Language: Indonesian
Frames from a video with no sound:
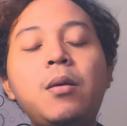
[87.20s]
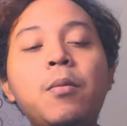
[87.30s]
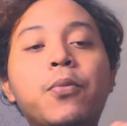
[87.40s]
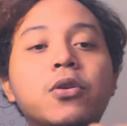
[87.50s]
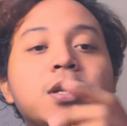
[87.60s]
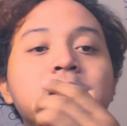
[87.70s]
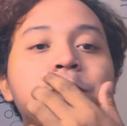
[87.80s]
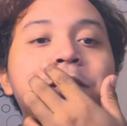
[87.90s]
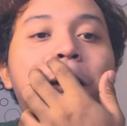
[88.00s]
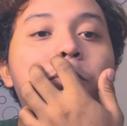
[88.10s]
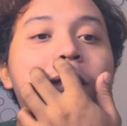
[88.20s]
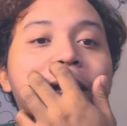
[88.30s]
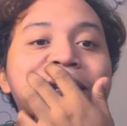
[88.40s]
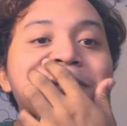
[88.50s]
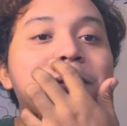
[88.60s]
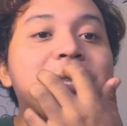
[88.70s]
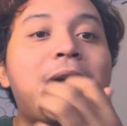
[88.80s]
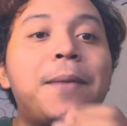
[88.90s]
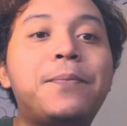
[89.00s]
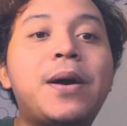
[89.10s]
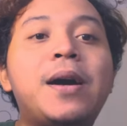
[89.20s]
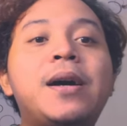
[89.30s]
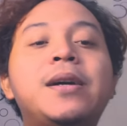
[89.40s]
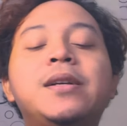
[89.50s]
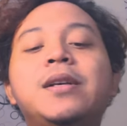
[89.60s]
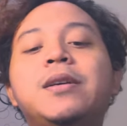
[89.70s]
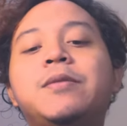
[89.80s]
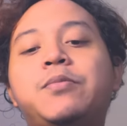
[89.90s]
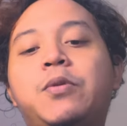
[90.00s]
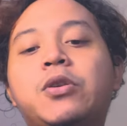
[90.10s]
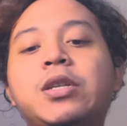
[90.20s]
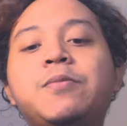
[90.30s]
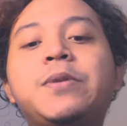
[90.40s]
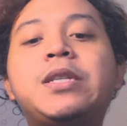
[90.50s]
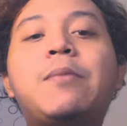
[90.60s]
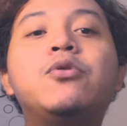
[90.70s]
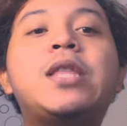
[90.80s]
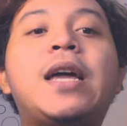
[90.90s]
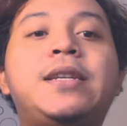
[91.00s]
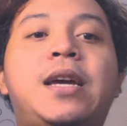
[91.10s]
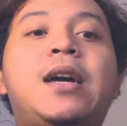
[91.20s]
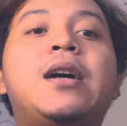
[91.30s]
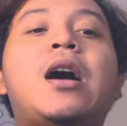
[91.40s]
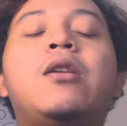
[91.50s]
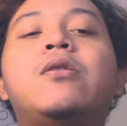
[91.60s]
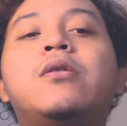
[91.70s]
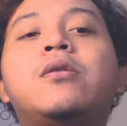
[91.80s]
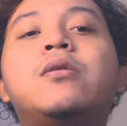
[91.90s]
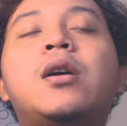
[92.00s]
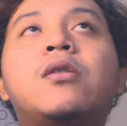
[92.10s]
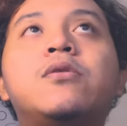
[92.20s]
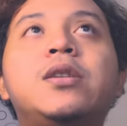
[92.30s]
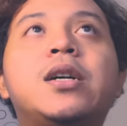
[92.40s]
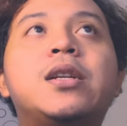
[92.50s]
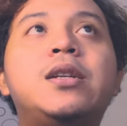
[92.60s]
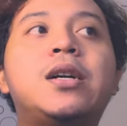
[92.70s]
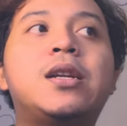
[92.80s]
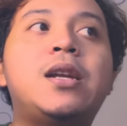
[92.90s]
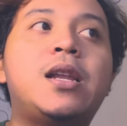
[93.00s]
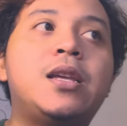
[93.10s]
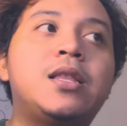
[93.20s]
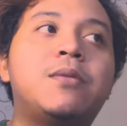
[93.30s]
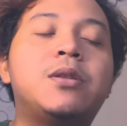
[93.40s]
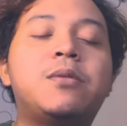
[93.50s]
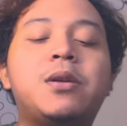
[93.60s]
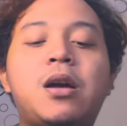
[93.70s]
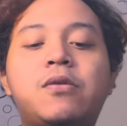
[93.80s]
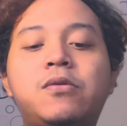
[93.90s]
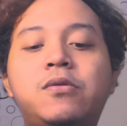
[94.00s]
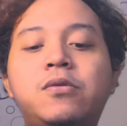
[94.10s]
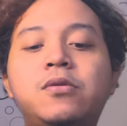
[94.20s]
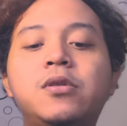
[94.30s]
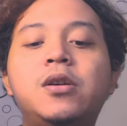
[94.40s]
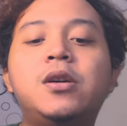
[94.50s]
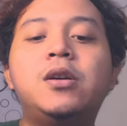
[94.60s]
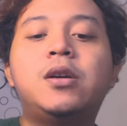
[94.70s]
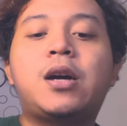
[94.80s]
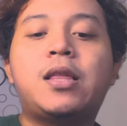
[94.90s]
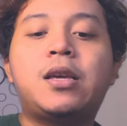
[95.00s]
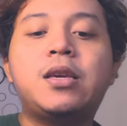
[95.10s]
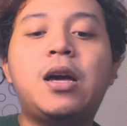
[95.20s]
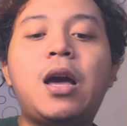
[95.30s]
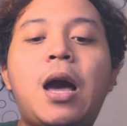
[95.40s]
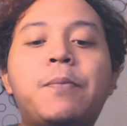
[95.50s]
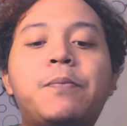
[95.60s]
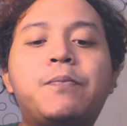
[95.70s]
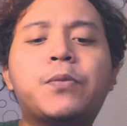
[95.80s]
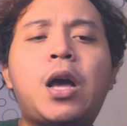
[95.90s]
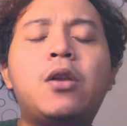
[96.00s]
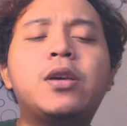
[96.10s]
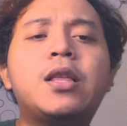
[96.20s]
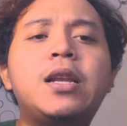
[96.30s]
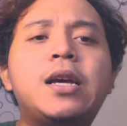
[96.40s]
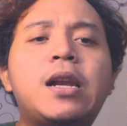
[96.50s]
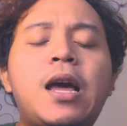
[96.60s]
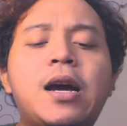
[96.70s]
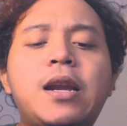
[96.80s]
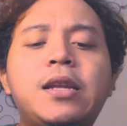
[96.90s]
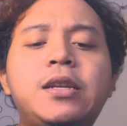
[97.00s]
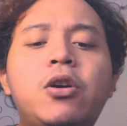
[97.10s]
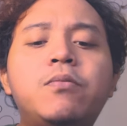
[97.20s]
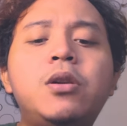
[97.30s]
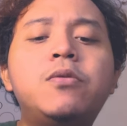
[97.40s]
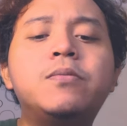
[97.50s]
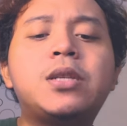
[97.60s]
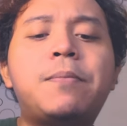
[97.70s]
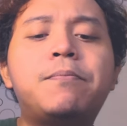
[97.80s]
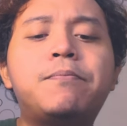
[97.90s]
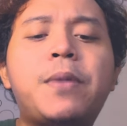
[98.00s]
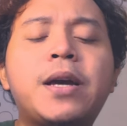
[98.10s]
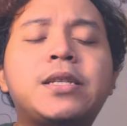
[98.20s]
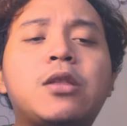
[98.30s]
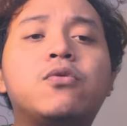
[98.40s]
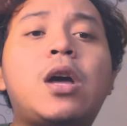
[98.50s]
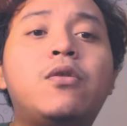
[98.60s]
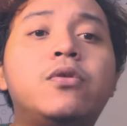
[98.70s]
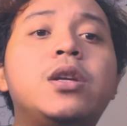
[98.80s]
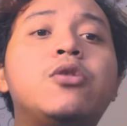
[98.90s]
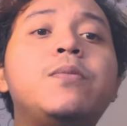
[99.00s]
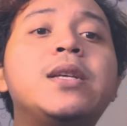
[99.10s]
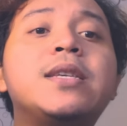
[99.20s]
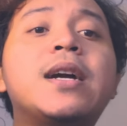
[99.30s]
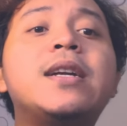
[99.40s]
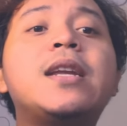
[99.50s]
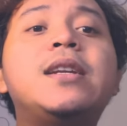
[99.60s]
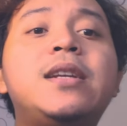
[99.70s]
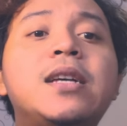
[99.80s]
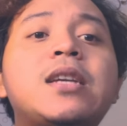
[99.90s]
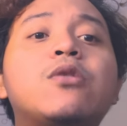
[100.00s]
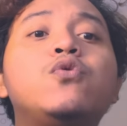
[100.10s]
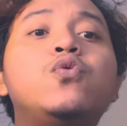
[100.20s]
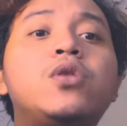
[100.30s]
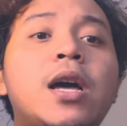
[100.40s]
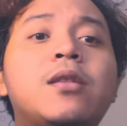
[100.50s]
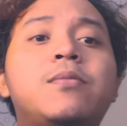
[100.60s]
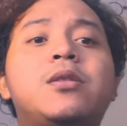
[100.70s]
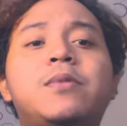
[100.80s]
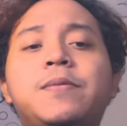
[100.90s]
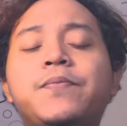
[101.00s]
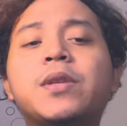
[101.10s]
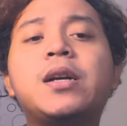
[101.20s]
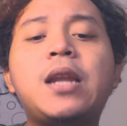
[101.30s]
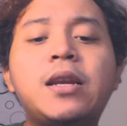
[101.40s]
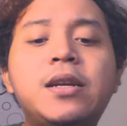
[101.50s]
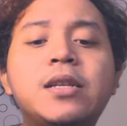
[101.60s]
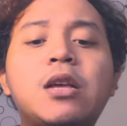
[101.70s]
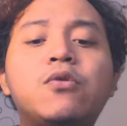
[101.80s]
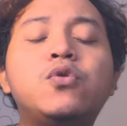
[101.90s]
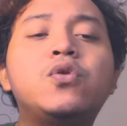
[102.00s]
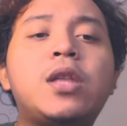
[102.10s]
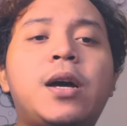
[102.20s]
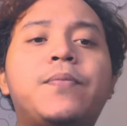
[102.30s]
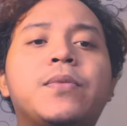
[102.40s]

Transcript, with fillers: proses pencabutannya seperti apa proses pencabutannya kalau aku dengar-dengar dari teman-teman aku katanya ap, kalau kita lihat langganan IndiHome belum sampai satu tahun itu biasanya kena denda satu juta teman-teman kena denda satu juta